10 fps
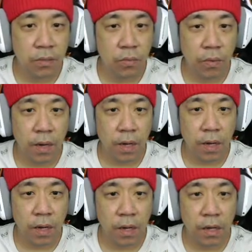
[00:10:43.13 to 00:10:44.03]

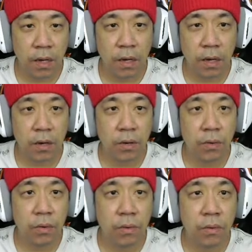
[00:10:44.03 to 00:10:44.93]

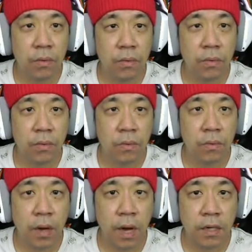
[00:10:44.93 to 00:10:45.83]
Wow.
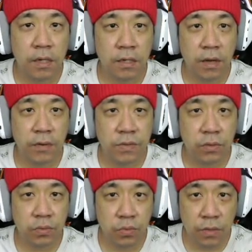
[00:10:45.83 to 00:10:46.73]
Ada daftar
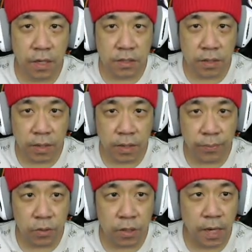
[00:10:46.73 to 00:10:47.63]
tugas sama
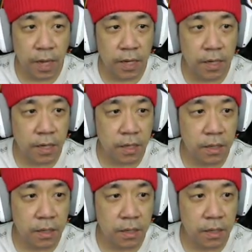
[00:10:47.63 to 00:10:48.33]
laporan aneh.